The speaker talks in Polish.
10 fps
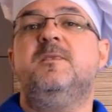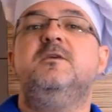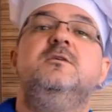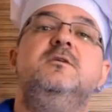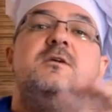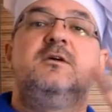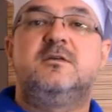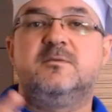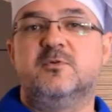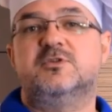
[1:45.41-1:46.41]
i
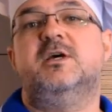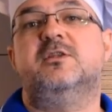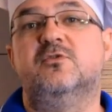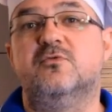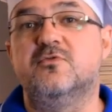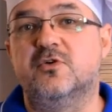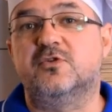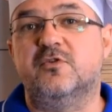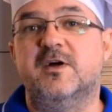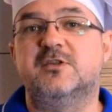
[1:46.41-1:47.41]
y, można to
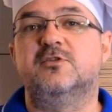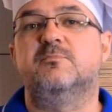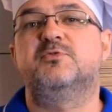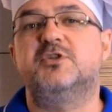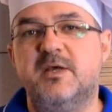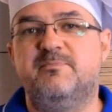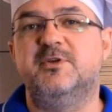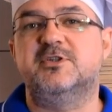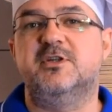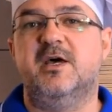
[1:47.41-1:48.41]
ugotować, są
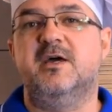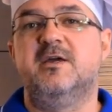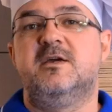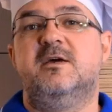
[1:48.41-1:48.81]
przepyszne.